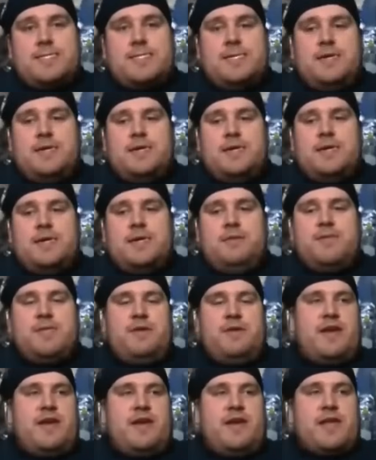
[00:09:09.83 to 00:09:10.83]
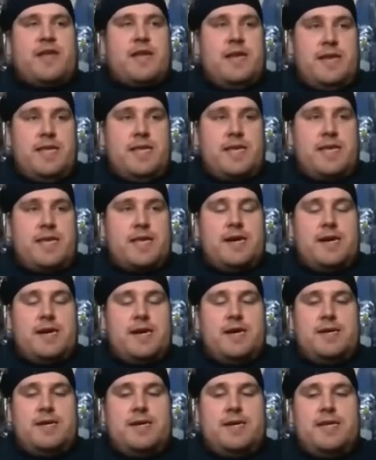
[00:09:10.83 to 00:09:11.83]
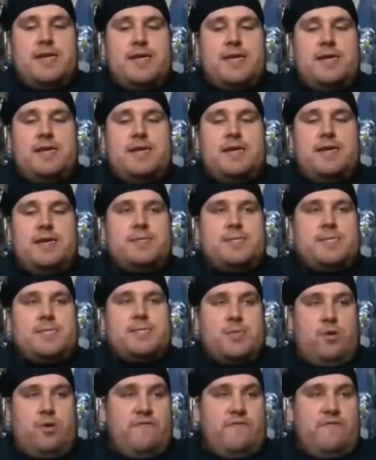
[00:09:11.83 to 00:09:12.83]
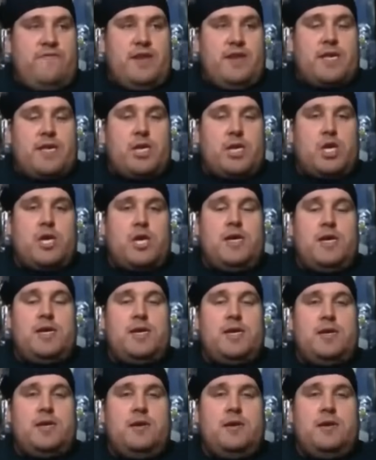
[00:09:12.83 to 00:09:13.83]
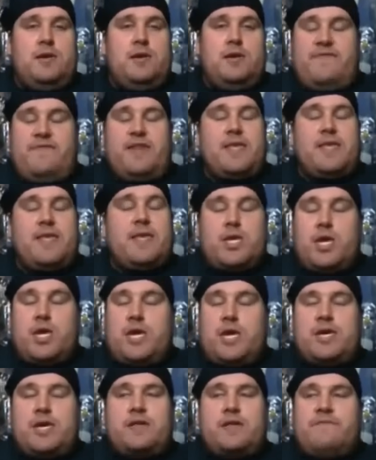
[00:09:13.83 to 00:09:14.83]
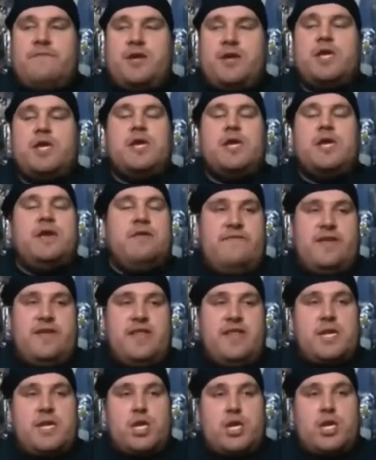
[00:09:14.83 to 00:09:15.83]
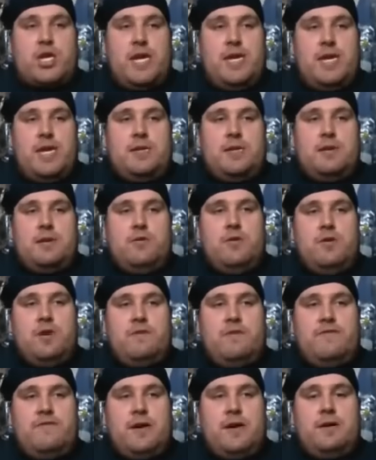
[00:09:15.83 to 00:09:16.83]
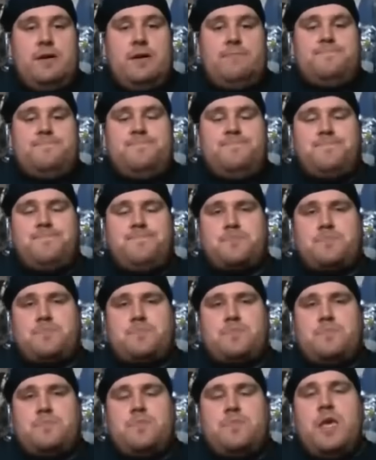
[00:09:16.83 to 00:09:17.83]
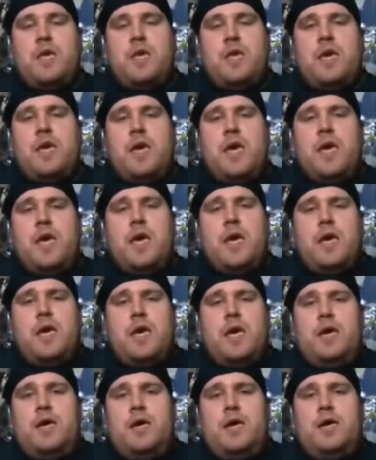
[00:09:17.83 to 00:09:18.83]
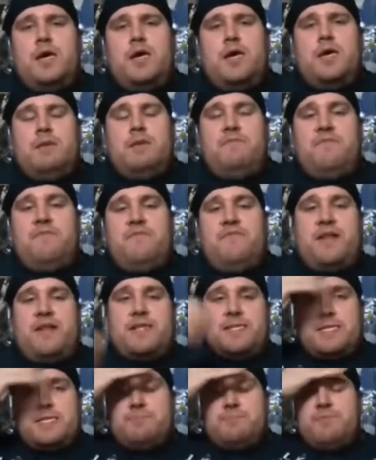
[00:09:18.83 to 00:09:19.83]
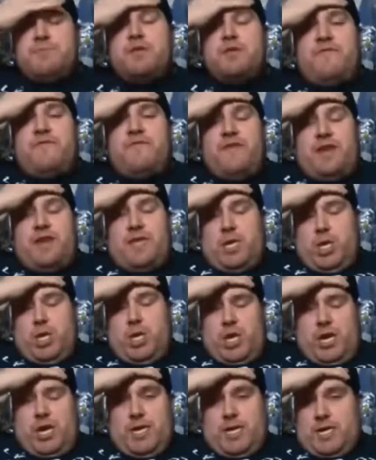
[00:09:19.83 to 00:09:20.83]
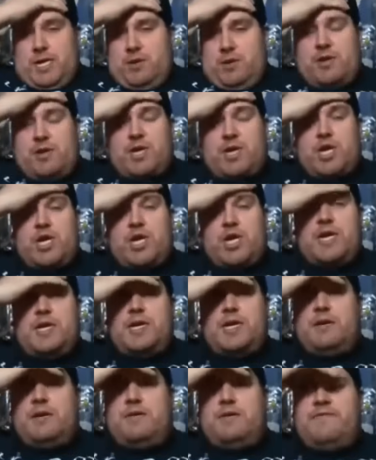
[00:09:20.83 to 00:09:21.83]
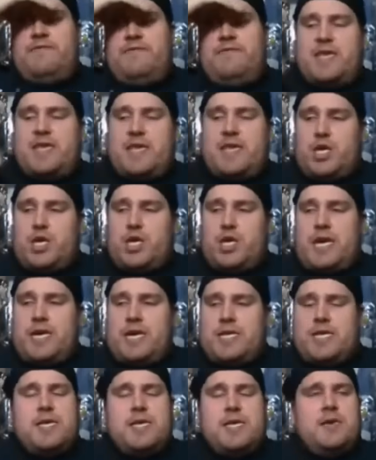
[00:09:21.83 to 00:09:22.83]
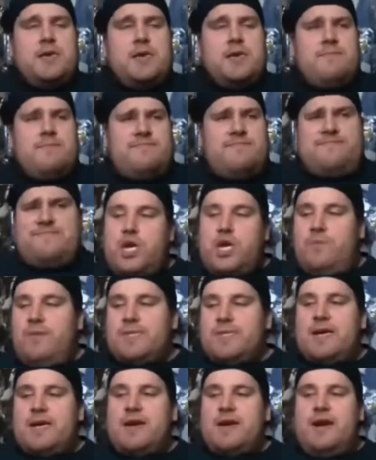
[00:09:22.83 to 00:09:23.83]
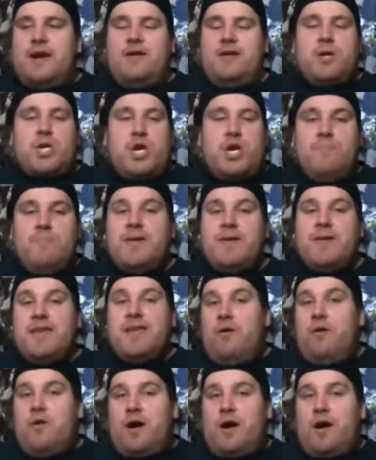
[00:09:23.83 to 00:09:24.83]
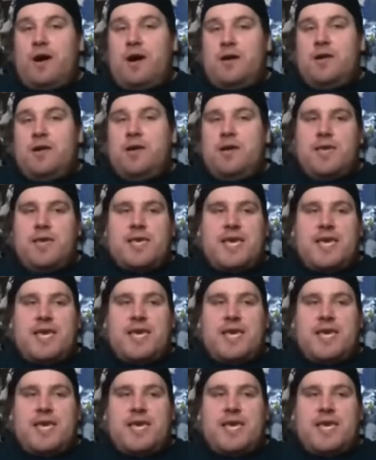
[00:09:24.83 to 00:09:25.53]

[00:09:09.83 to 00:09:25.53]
gestern äh, bis auf eine Kleinigkeit den äh, Song fertiggeschalten. äh, fertiggeschalten, Quatsch, fertiggestellt und wir haben äh, ebenfalls das Video fertig geschalten oder äh, fertiggestellt. Ich schaue mir Sachen an und schaue mir die auch